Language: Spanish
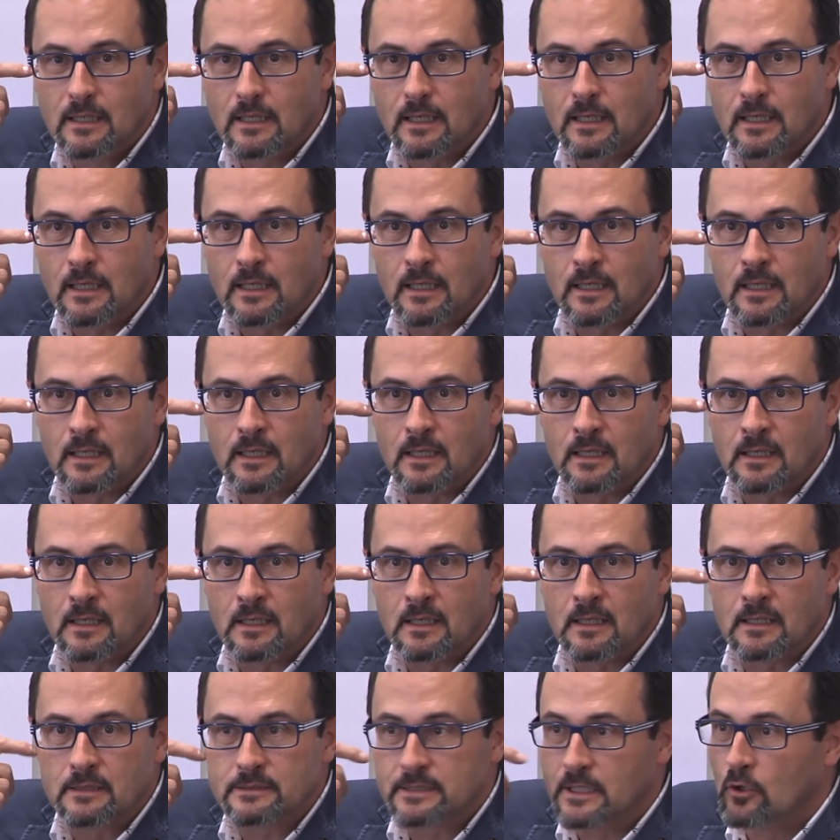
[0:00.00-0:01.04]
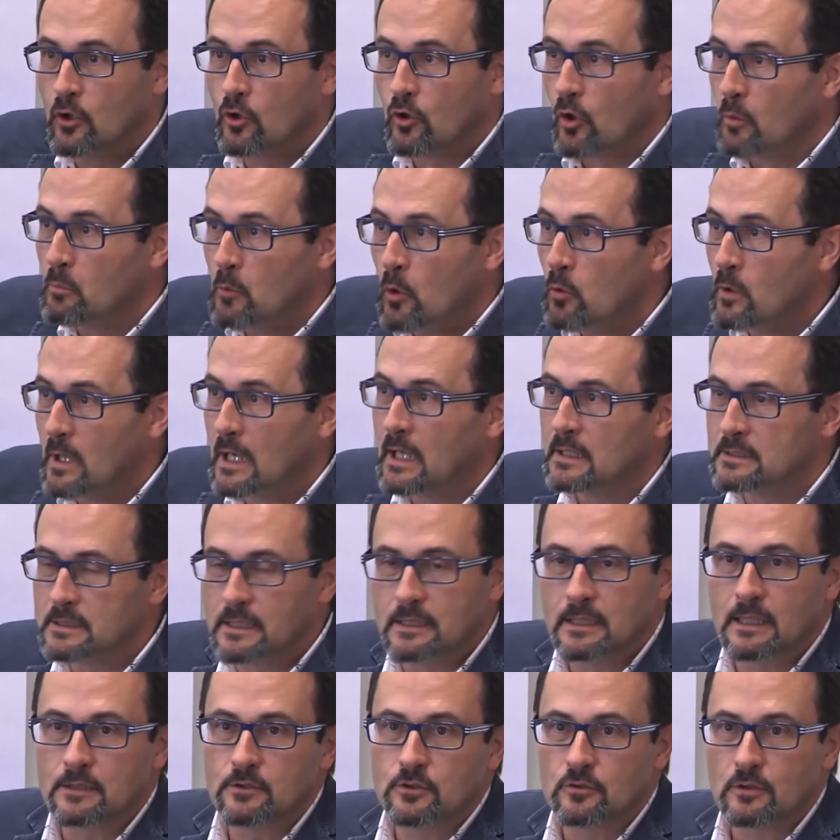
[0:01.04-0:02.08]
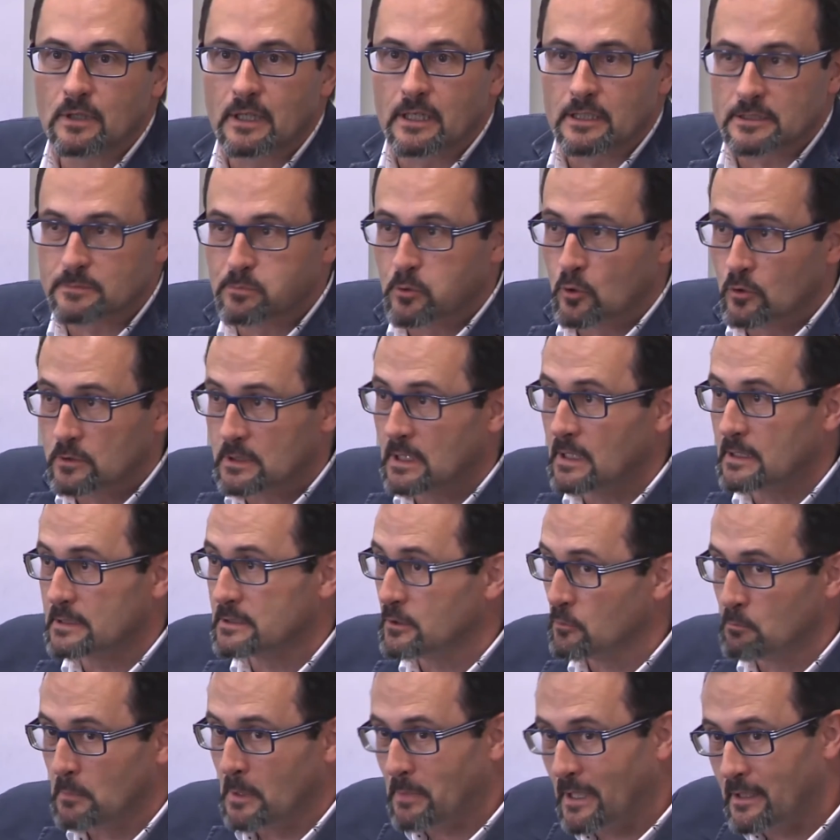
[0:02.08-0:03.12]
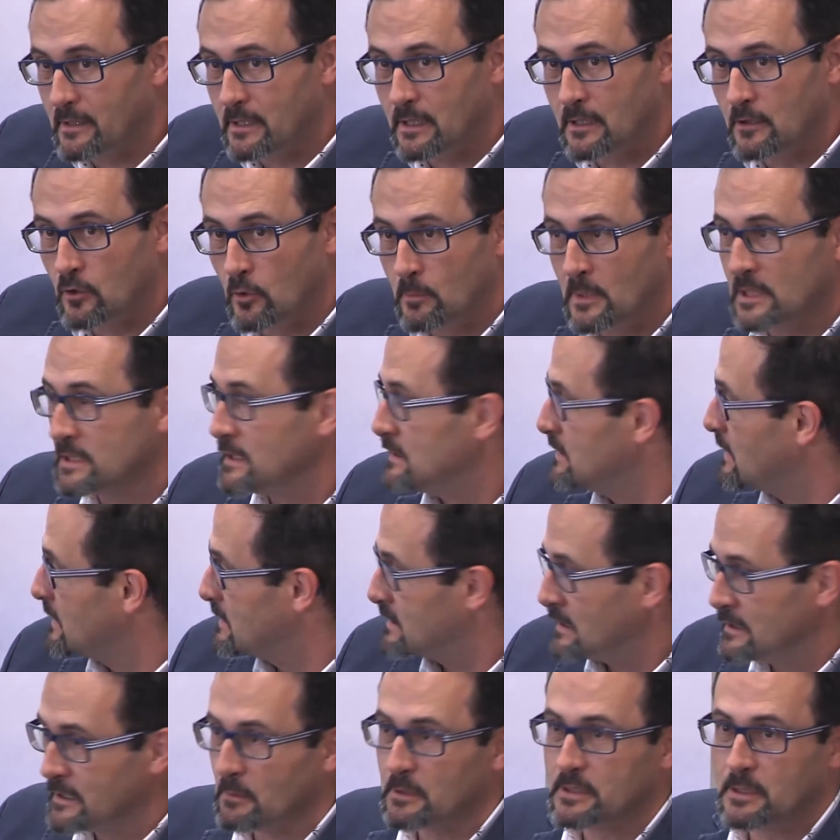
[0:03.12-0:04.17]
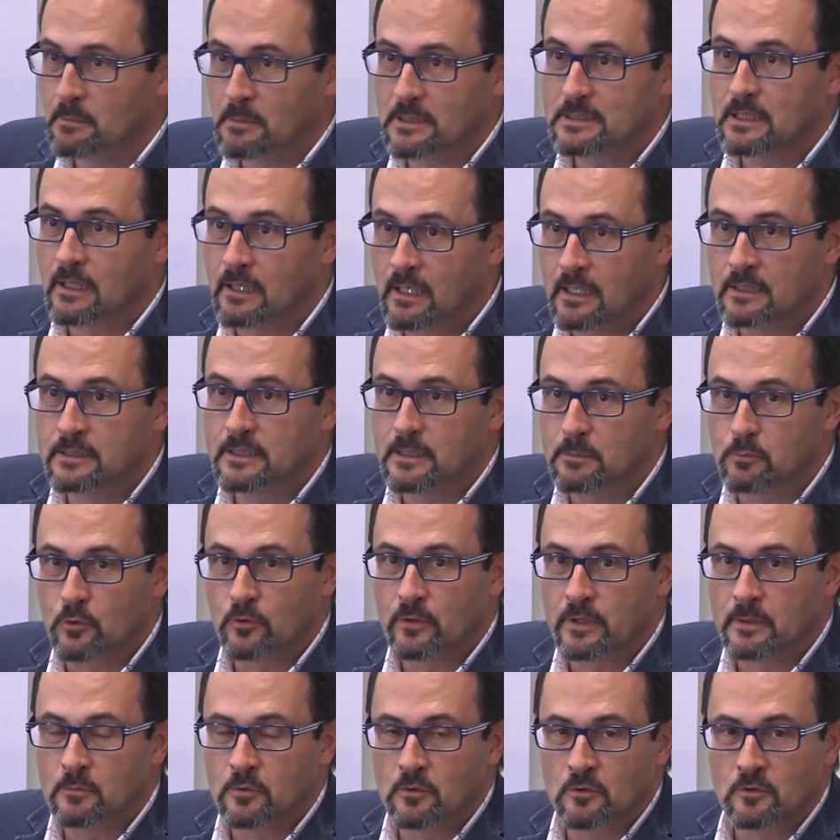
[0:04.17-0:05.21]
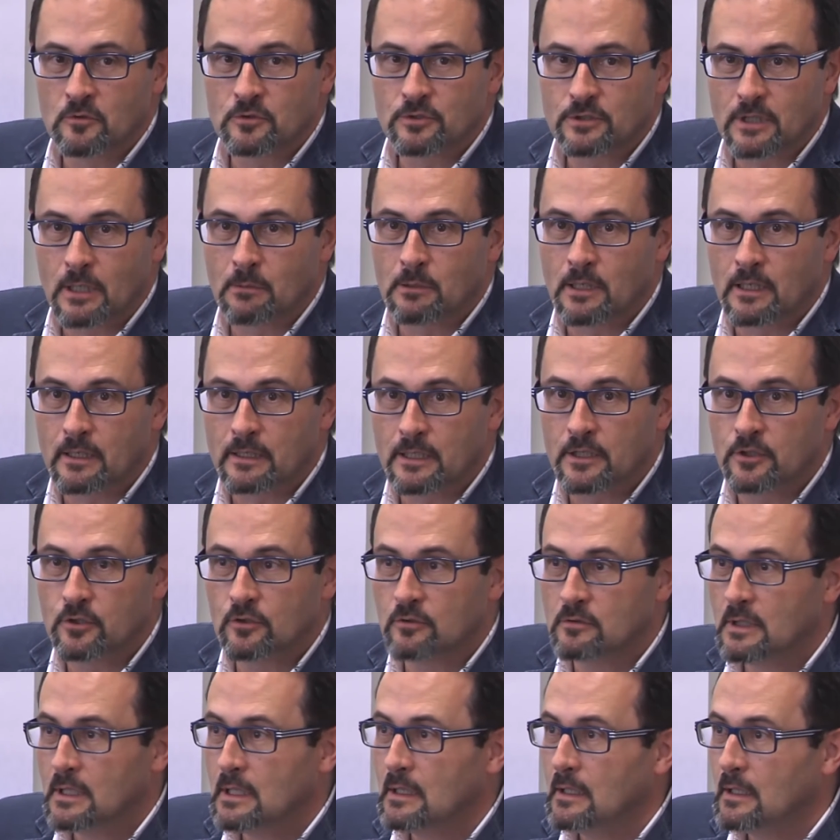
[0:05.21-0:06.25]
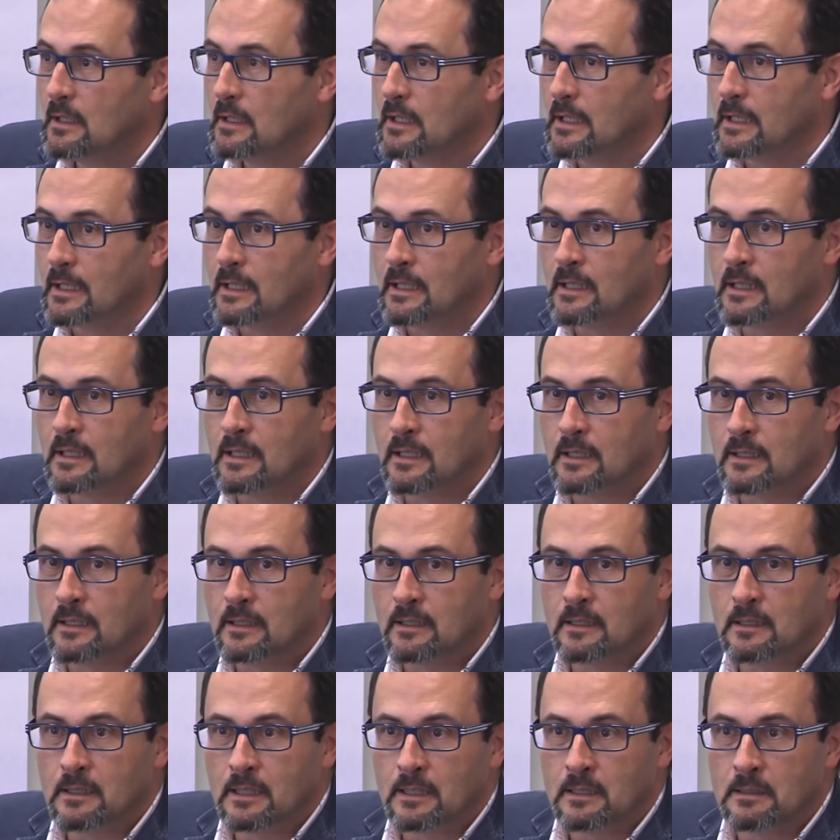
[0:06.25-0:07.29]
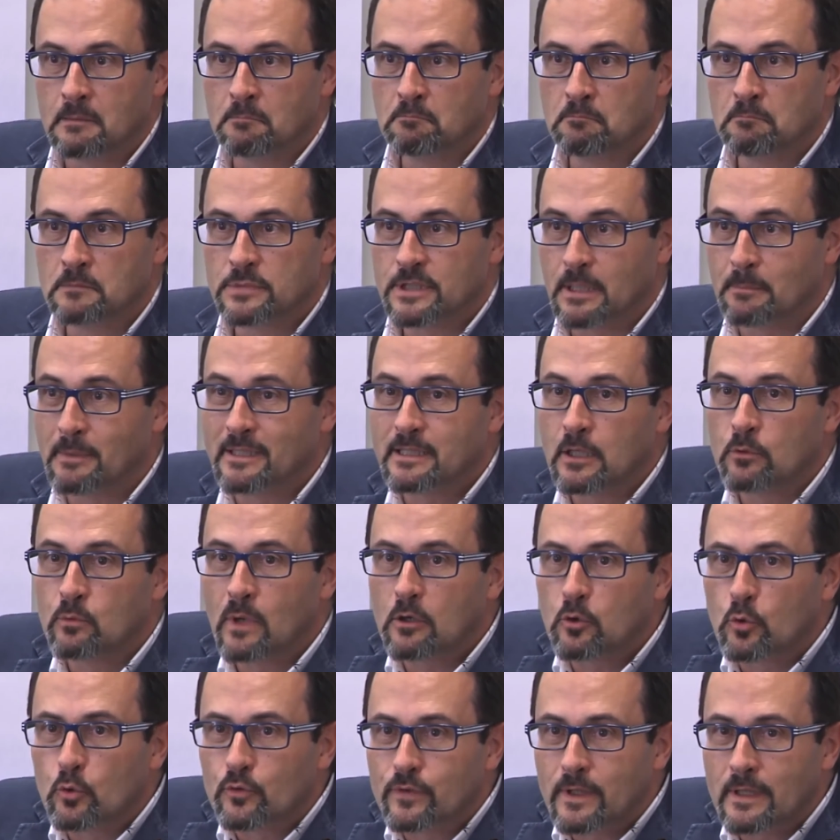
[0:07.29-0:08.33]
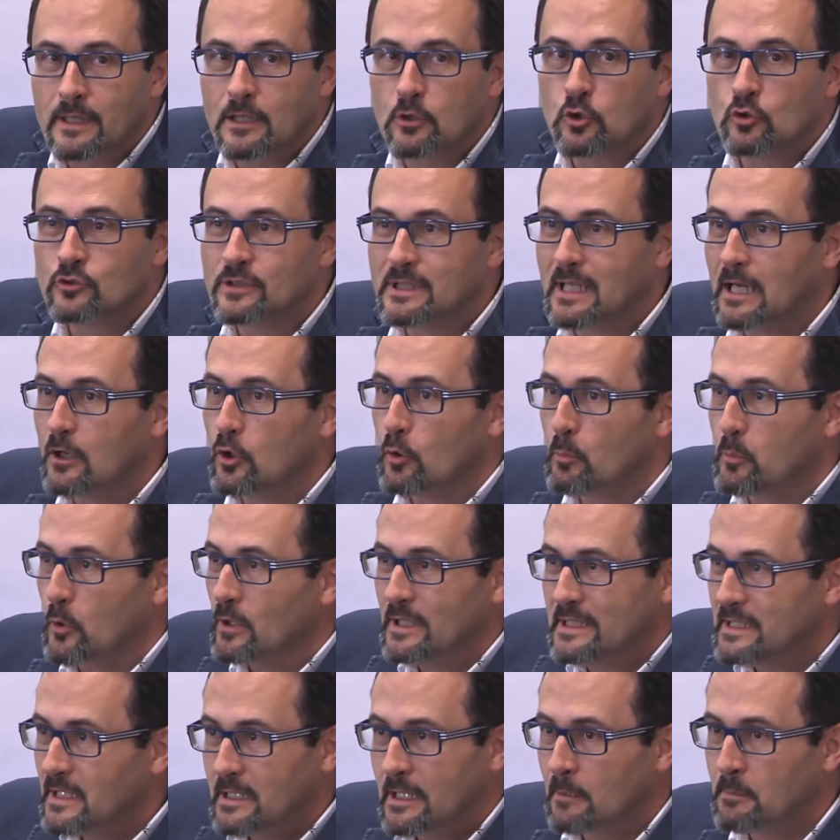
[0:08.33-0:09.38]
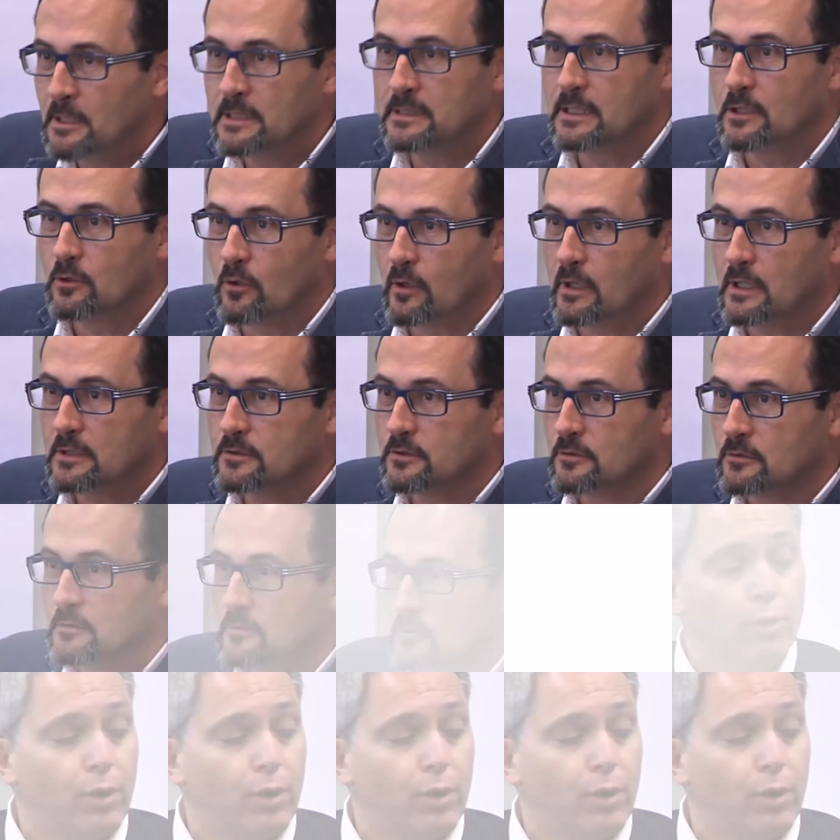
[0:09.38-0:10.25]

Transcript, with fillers: eh, sino como un candidato que explota, esto me parece lo más interesante, a ver si más adelante podemos hablar de ello, eh, eh, em, se mete en una cruzada contra lo políticamente correcto.